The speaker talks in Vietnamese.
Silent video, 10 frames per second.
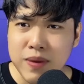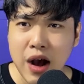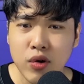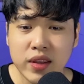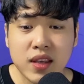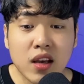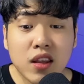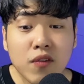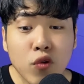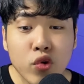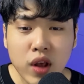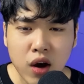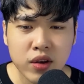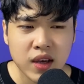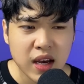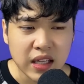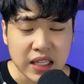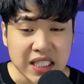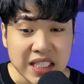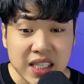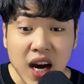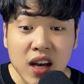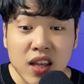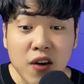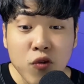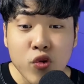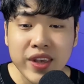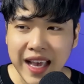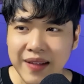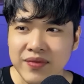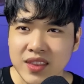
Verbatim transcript: đầu là chơi cho vui thôi, từ chơi cho vui nha,